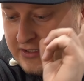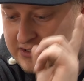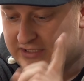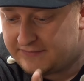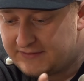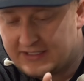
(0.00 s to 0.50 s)

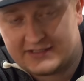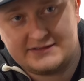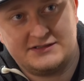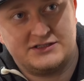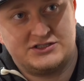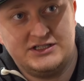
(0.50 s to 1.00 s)
Steffi hat
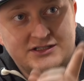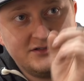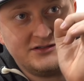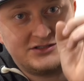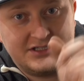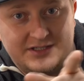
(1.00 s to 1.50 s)
sich
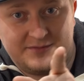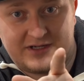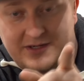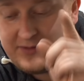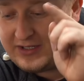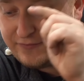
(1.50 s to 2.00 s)
entschieden, steht neben der
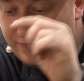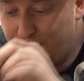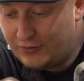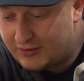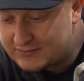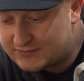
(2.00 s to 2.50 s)
Kamera,
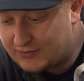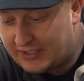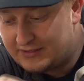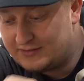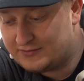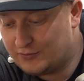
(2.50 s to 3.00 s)
für so
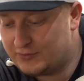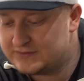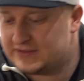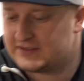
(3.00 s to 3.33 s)
eine Dose.